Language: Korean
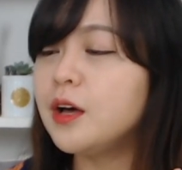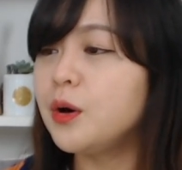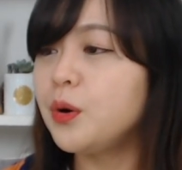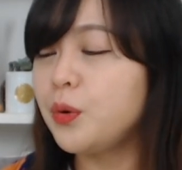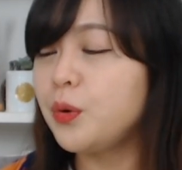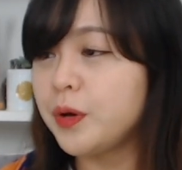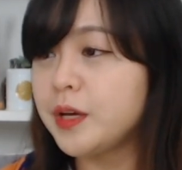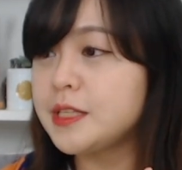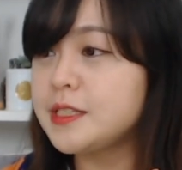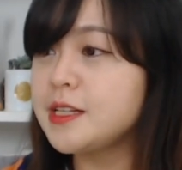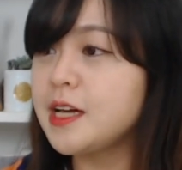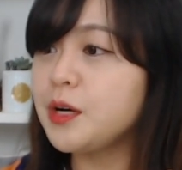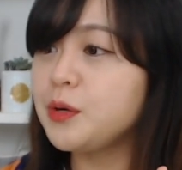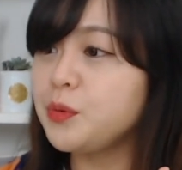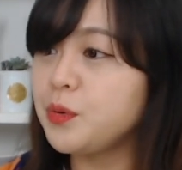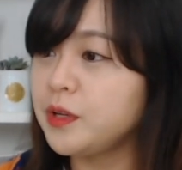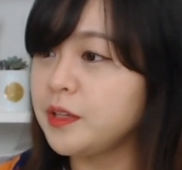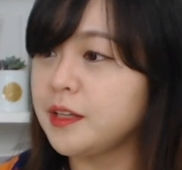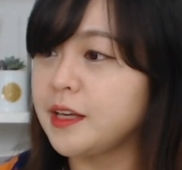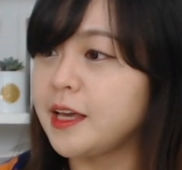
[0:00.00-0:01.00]
호이자
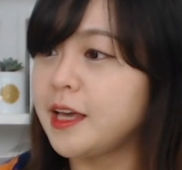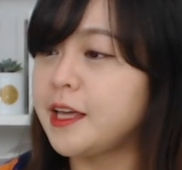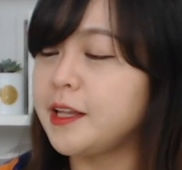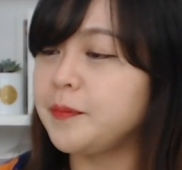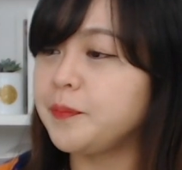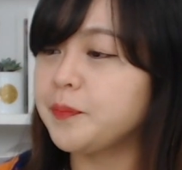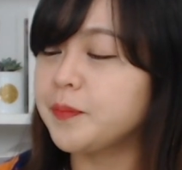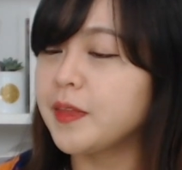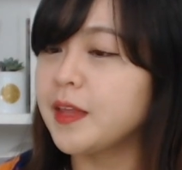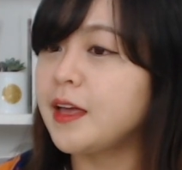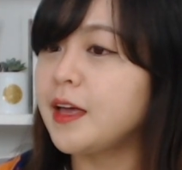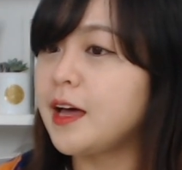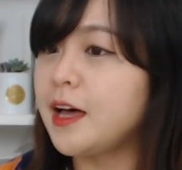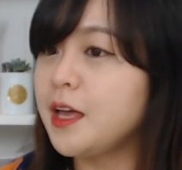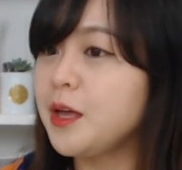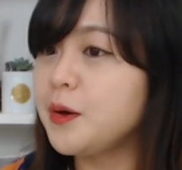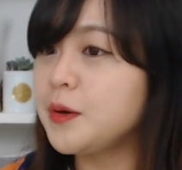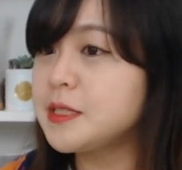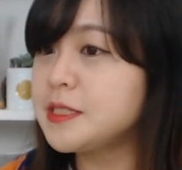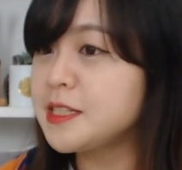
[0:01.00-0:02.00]
꾸어니엔
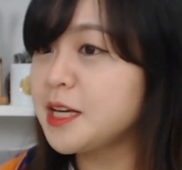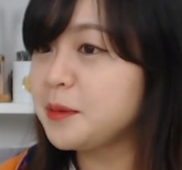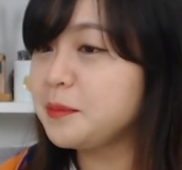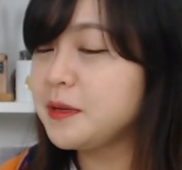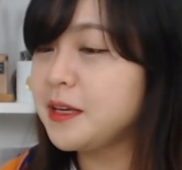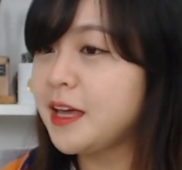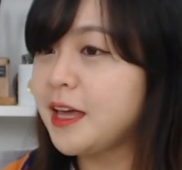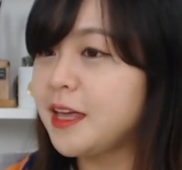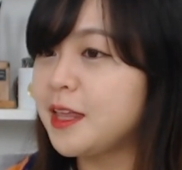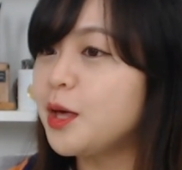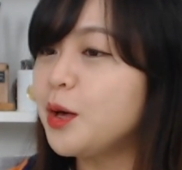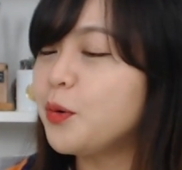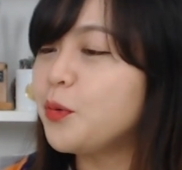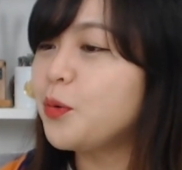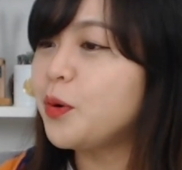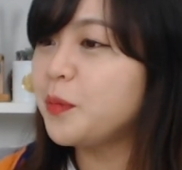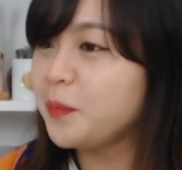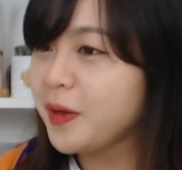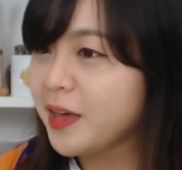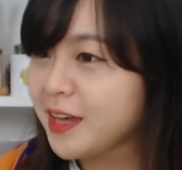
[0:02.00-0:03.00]

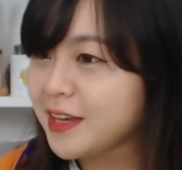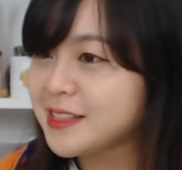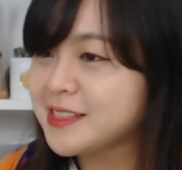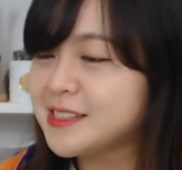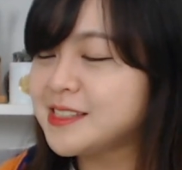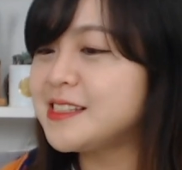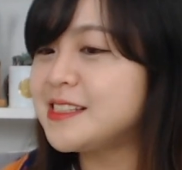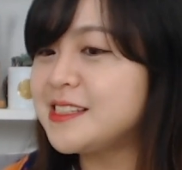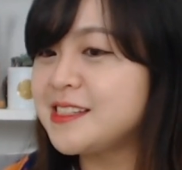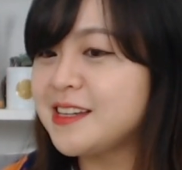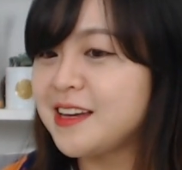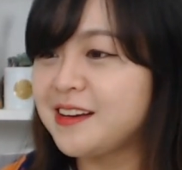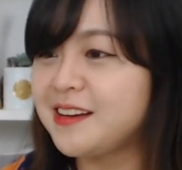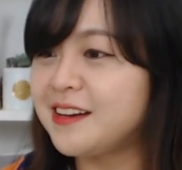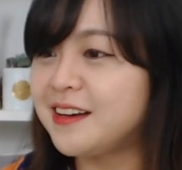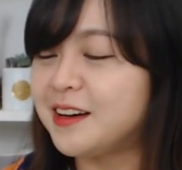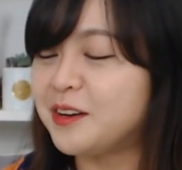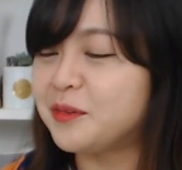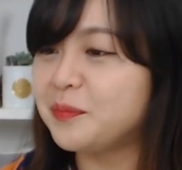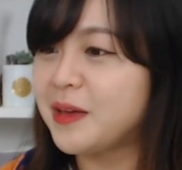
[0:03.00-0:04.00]

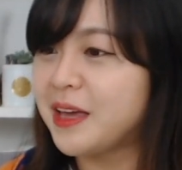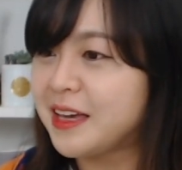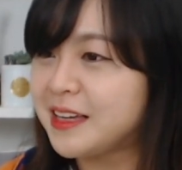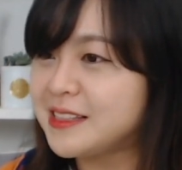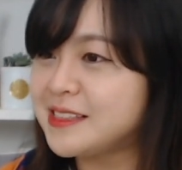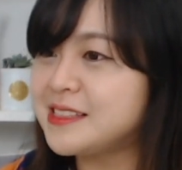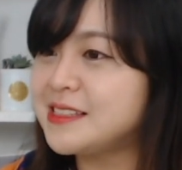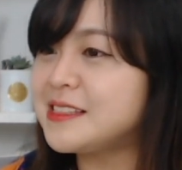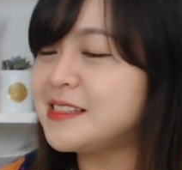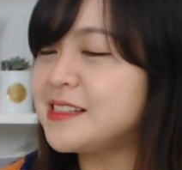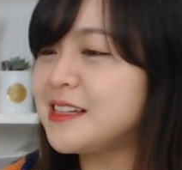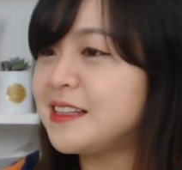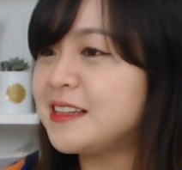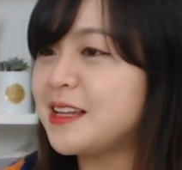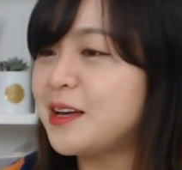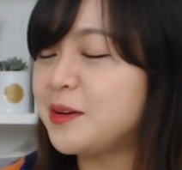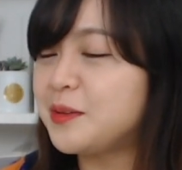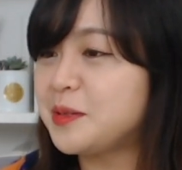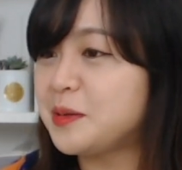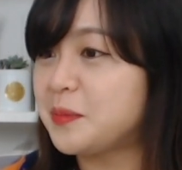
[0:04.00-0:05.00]

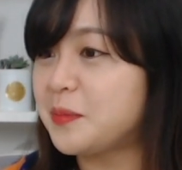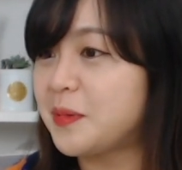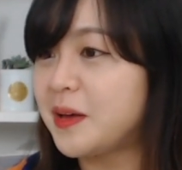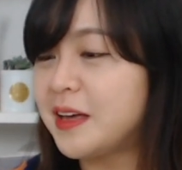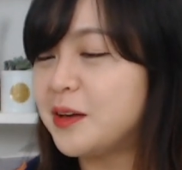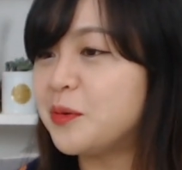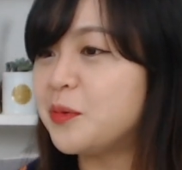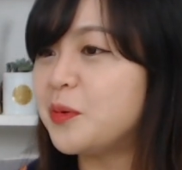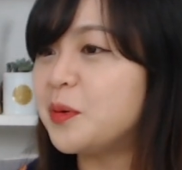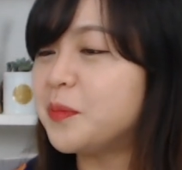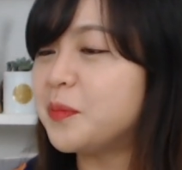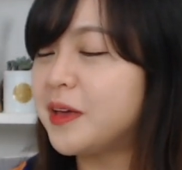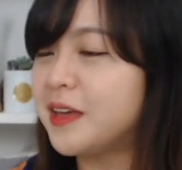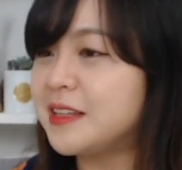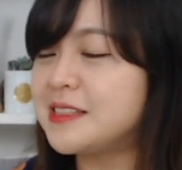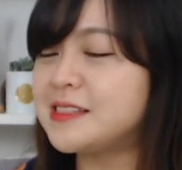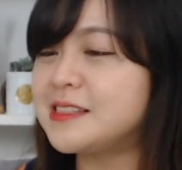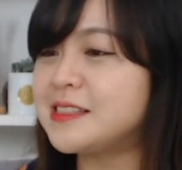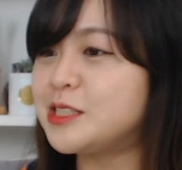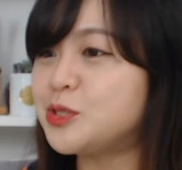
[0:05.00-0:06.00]

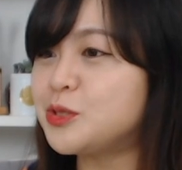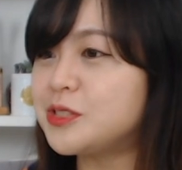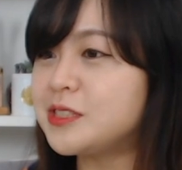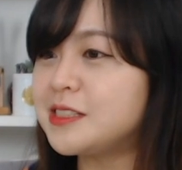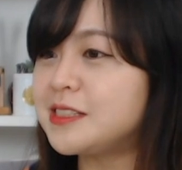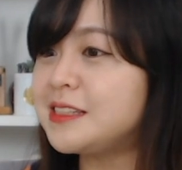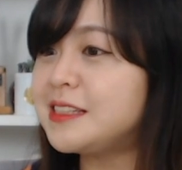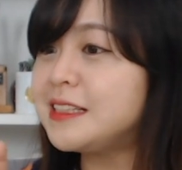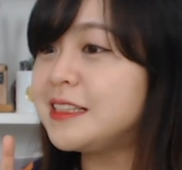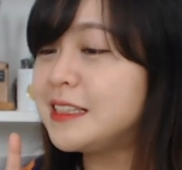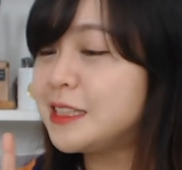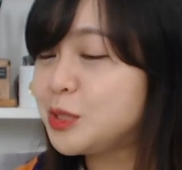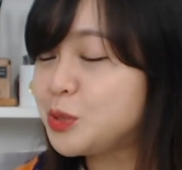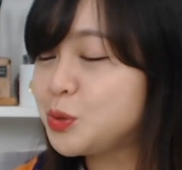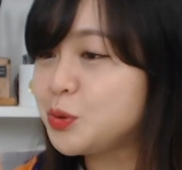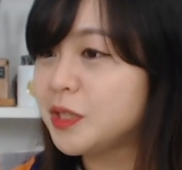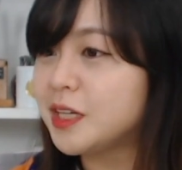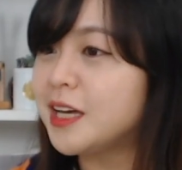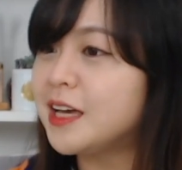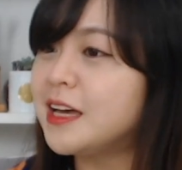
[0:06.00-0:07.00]

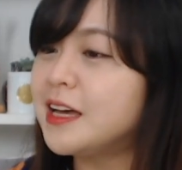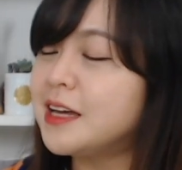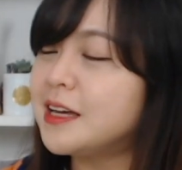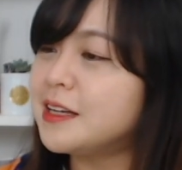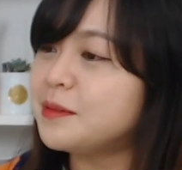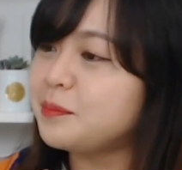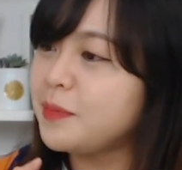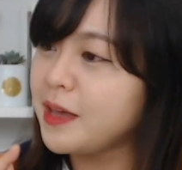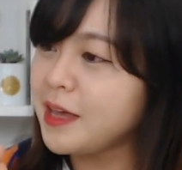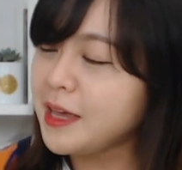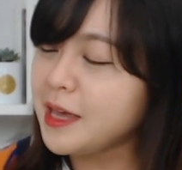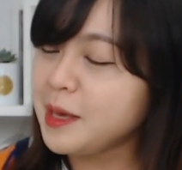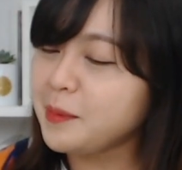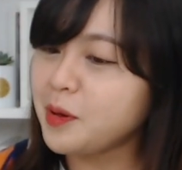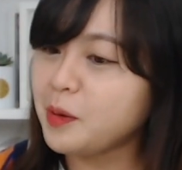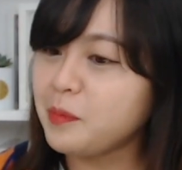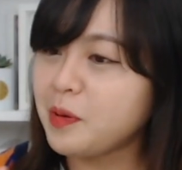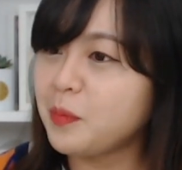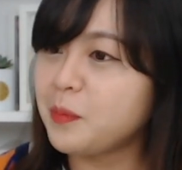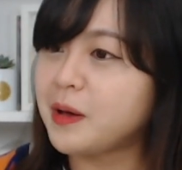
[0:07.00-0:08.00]
还有下面我每次上课每次见到你们我每次就是第一句
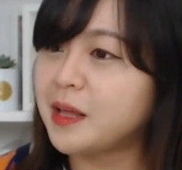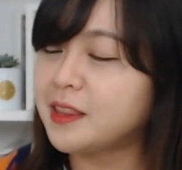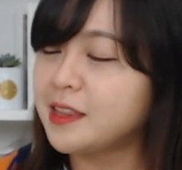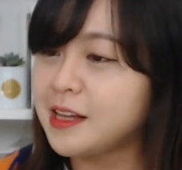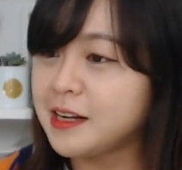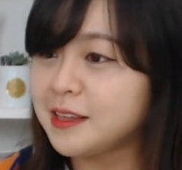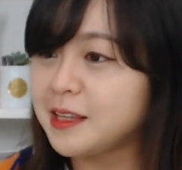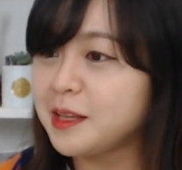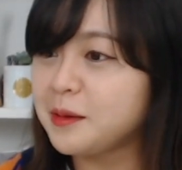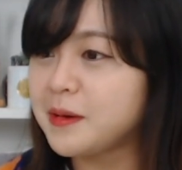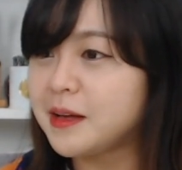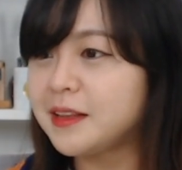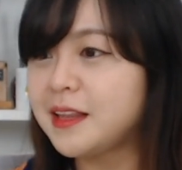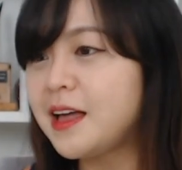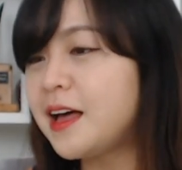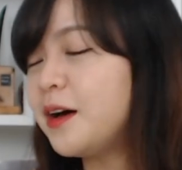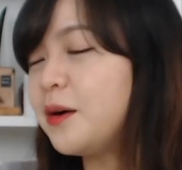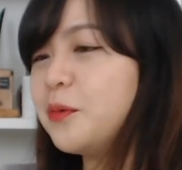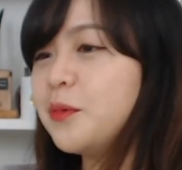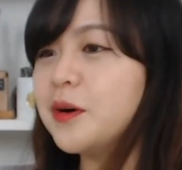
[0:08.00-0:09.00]
매번 매번 만날
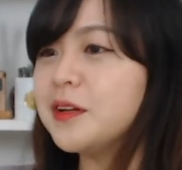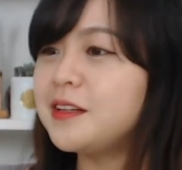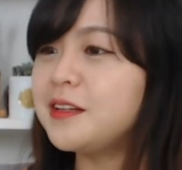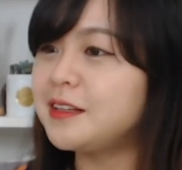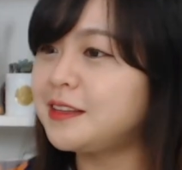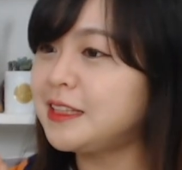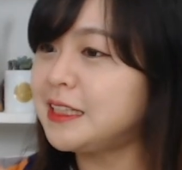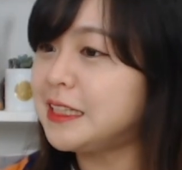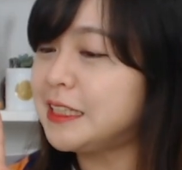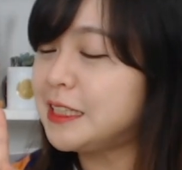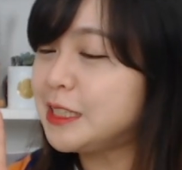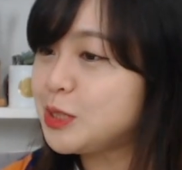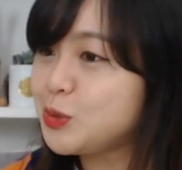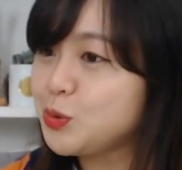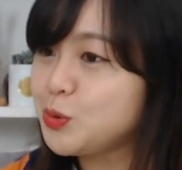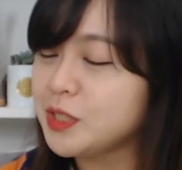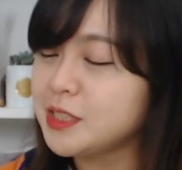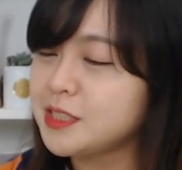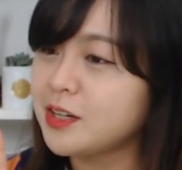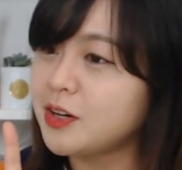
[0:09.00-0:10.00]
때마다
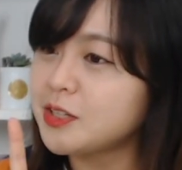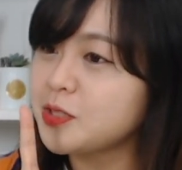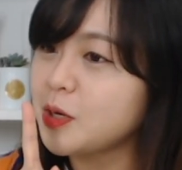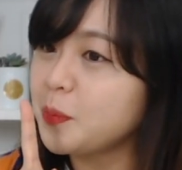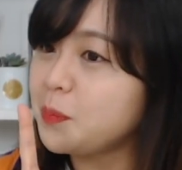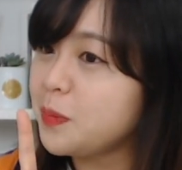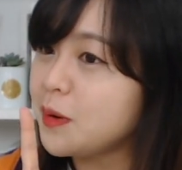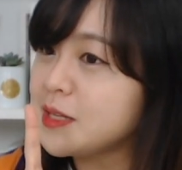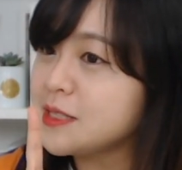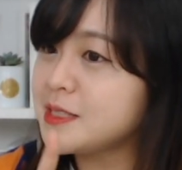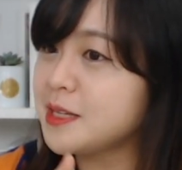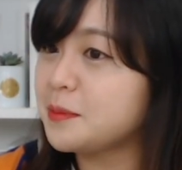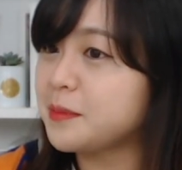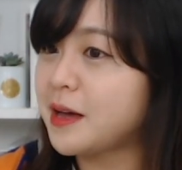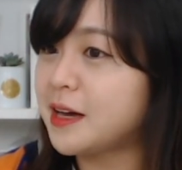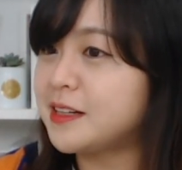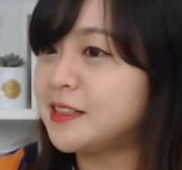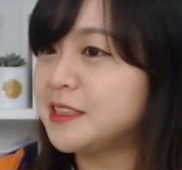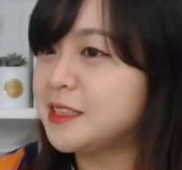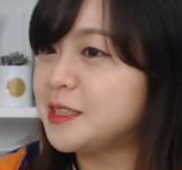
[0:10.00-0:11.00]
워더第一句 저의 첫 번째
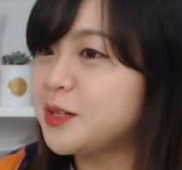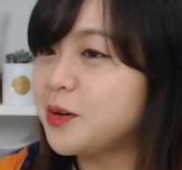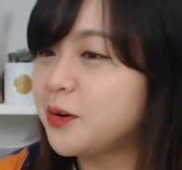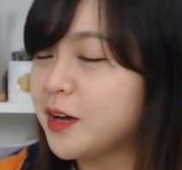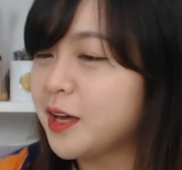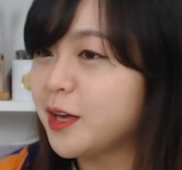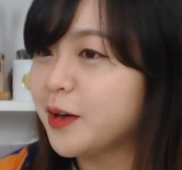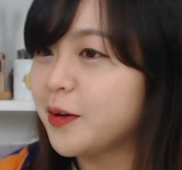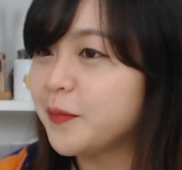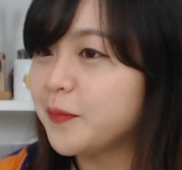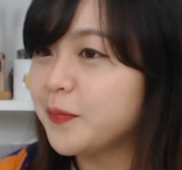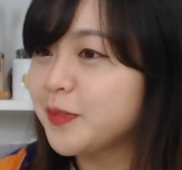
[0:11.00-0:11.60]
말은 이거예요.